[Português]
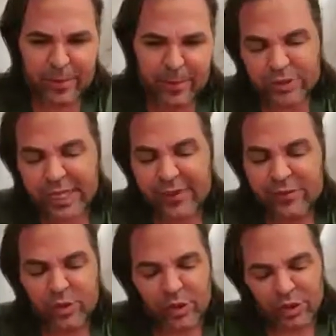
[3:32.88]
o, o,
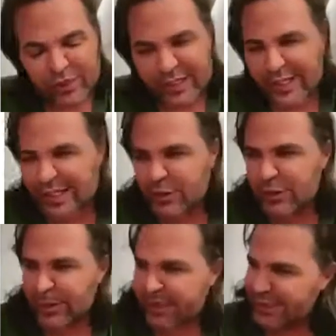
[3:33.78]
Gustavo, quando eu falo que ele
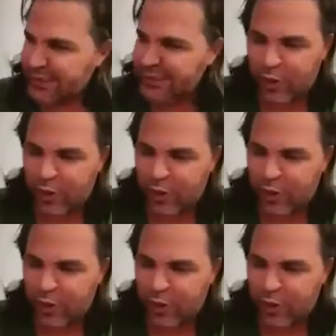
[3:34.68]
caiu de paraquedas,